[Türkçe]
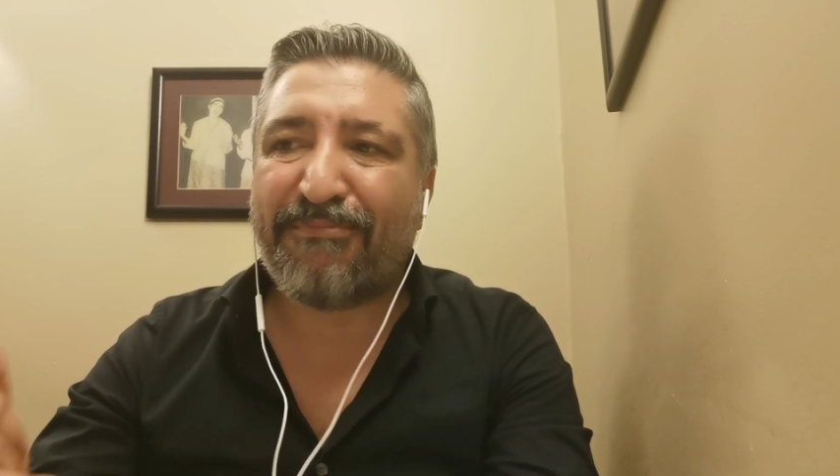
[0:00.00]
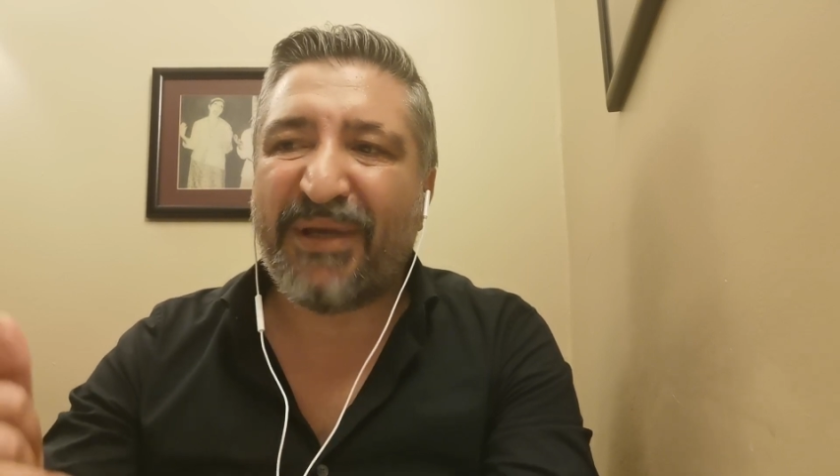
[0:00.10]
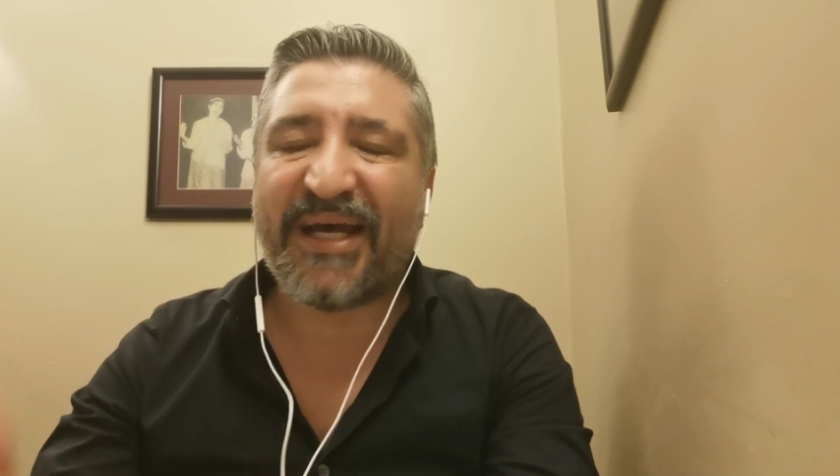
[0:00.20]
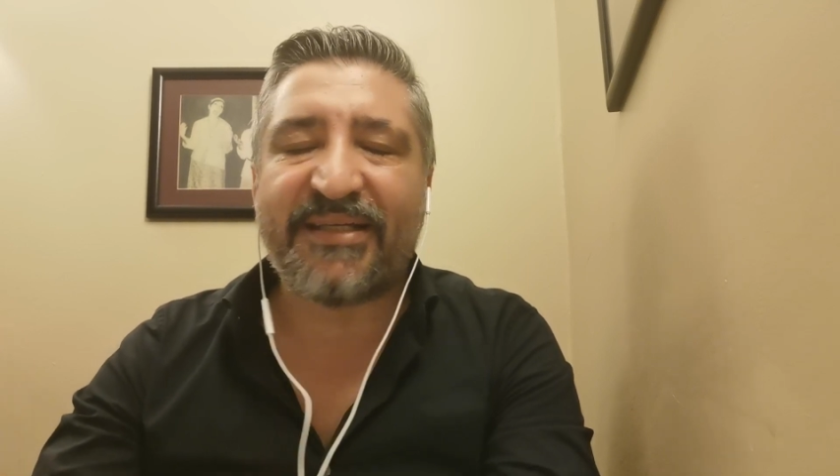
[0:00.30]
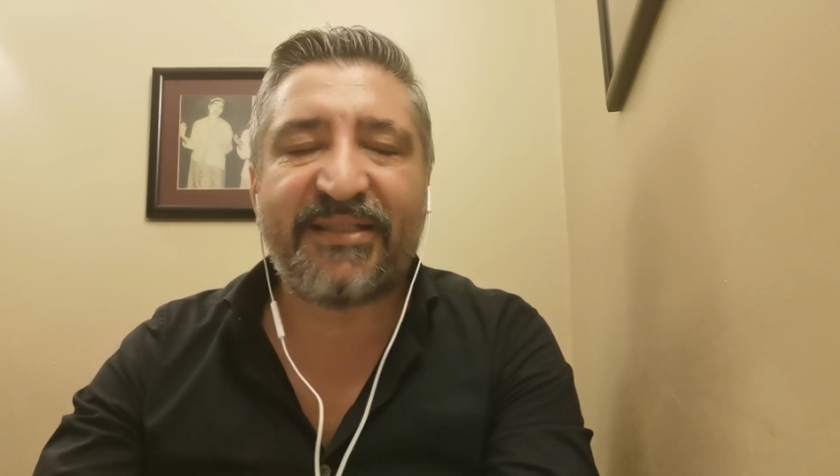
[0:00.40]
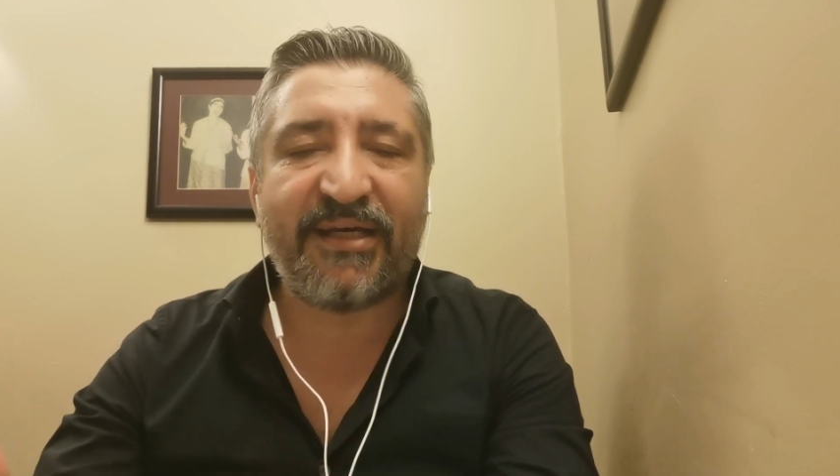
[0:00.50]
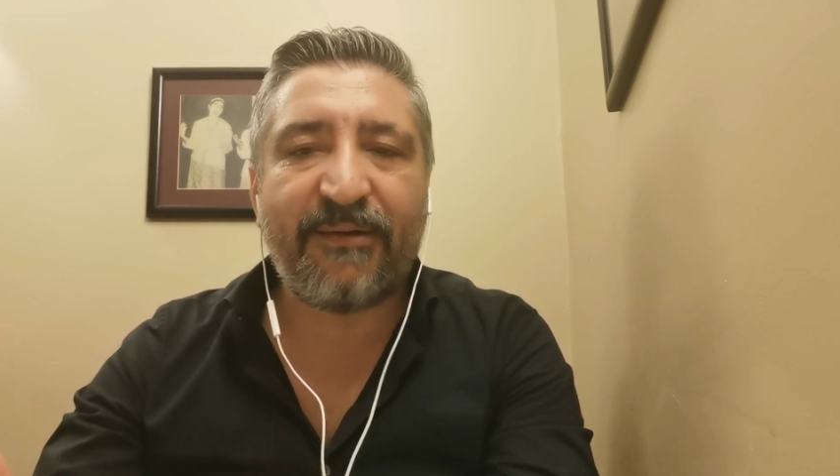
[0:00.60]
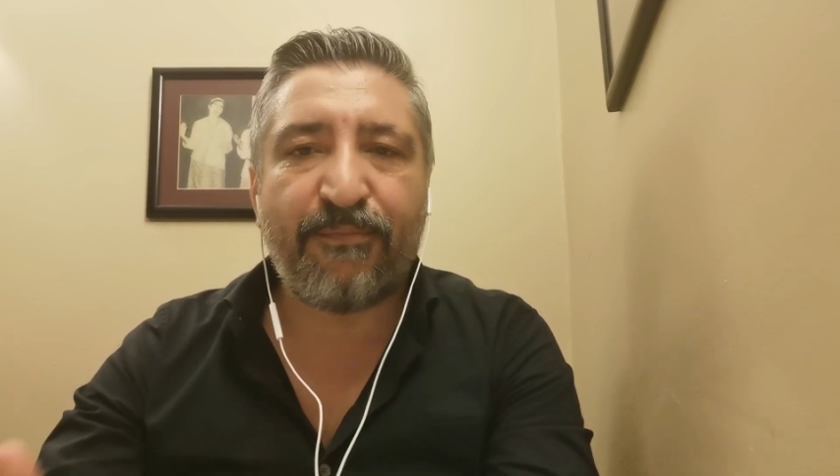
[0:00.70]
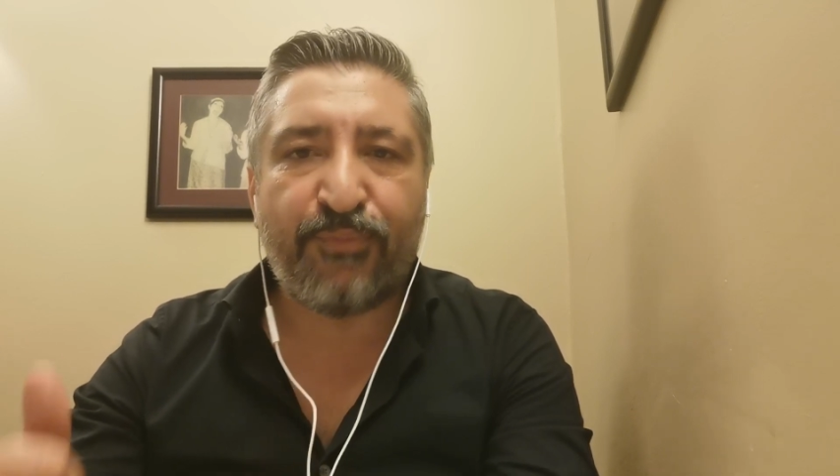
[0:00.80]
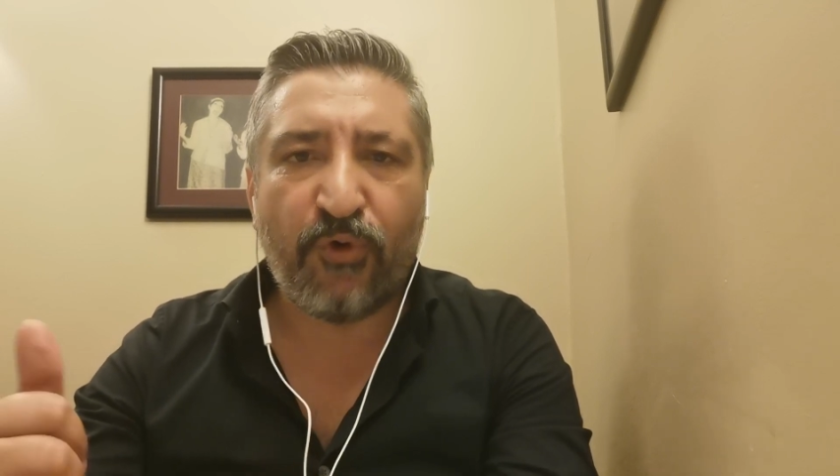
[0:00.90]
Biraz
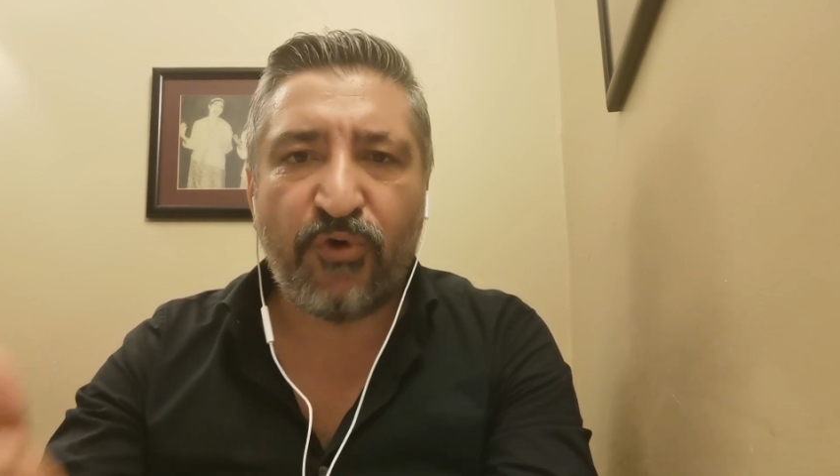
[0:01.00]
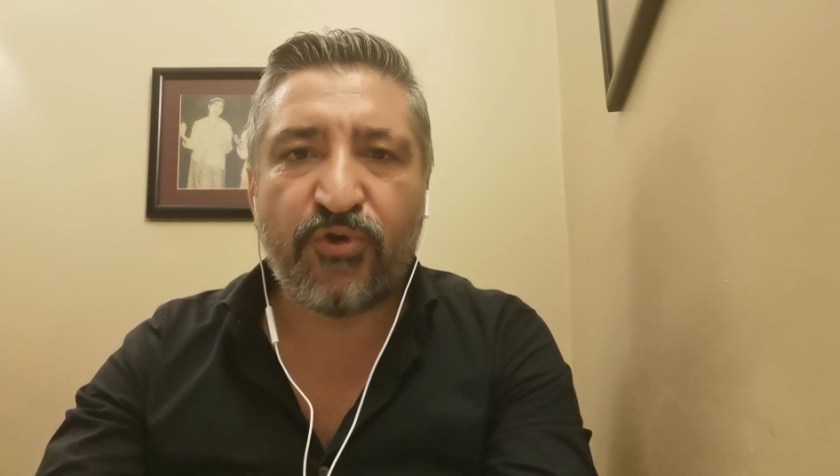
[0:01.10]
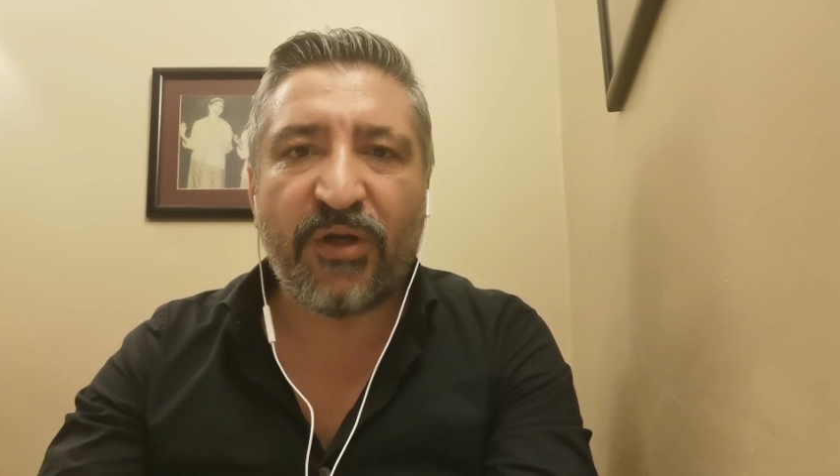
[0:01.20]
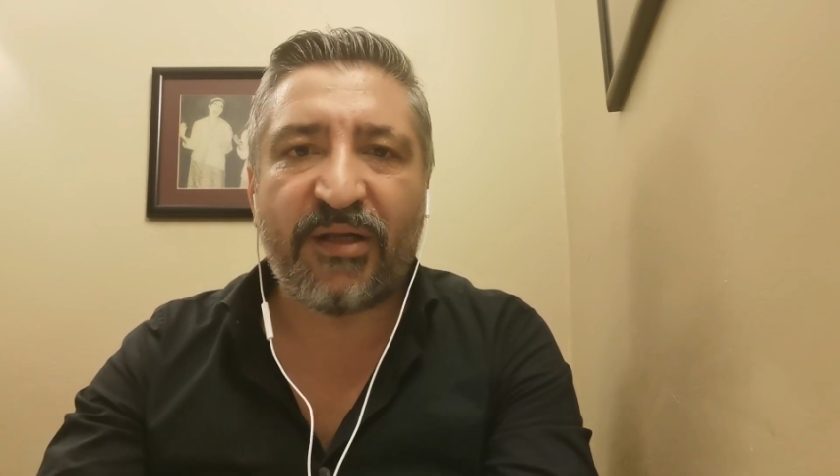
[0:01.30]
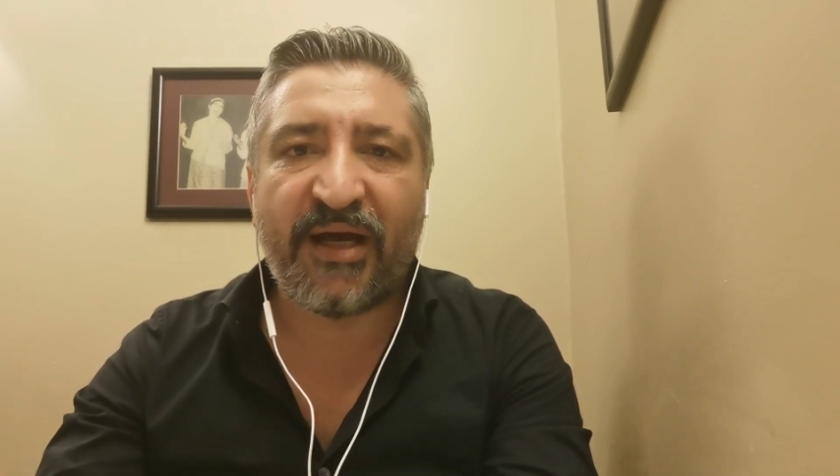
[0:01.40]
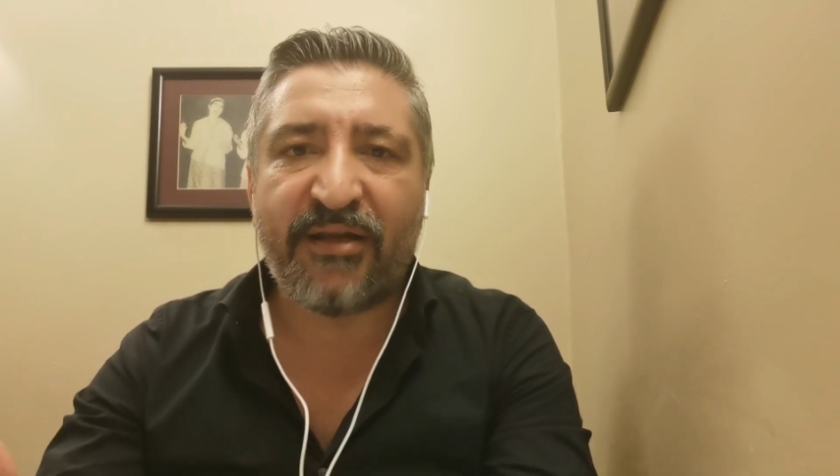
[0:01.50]
da bu oyuncularla